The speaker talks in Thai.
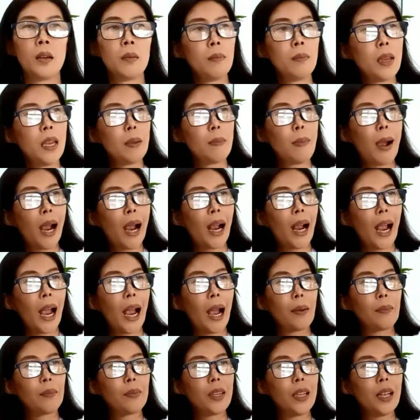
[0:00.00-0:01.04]
มีบาง
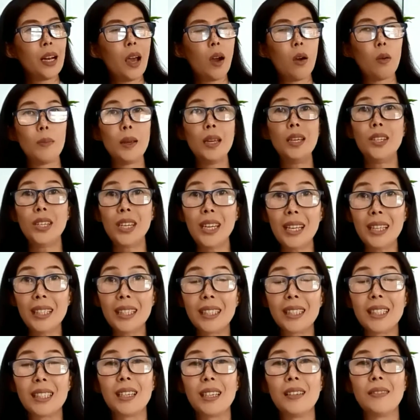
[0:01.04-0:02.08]
คำที่เราไม่ชิน
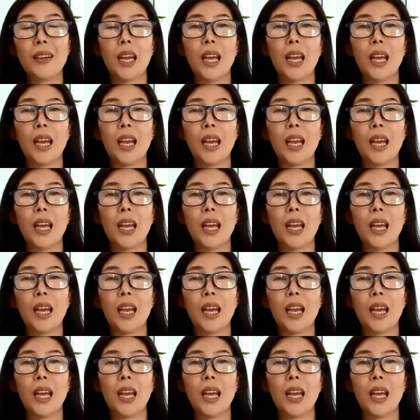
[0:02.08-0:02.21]
ใช่ไหม